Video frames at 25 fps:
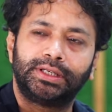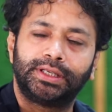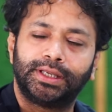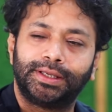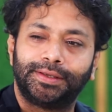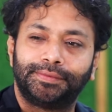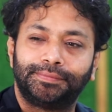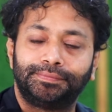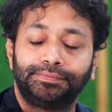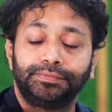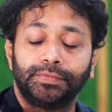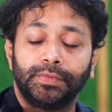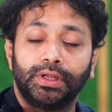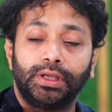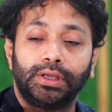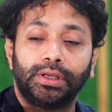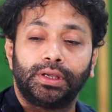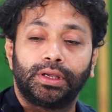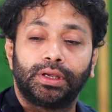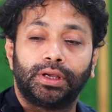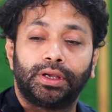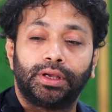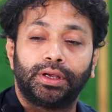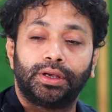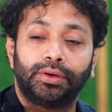అంటే
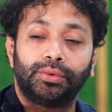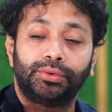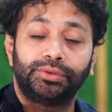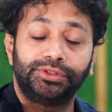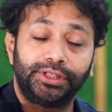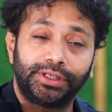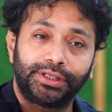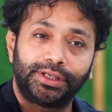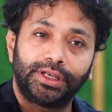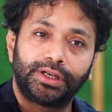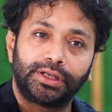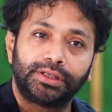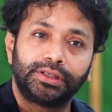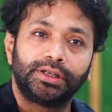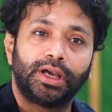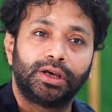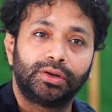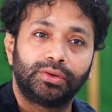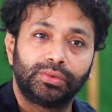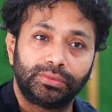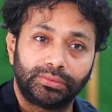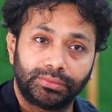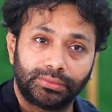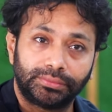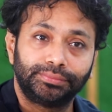ఉదయ్ కిరణ్
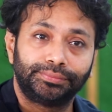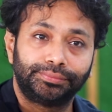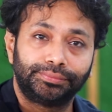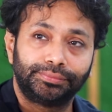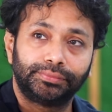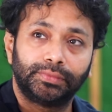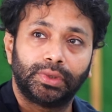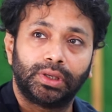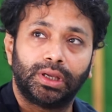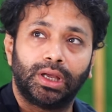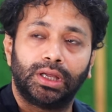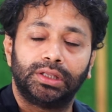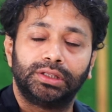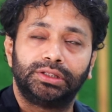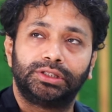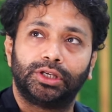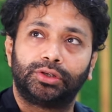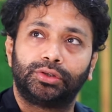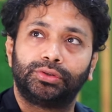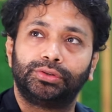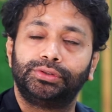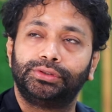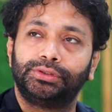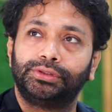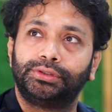గారు
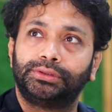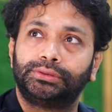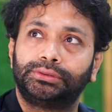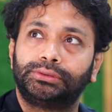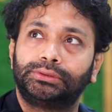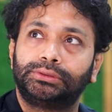తరుణ్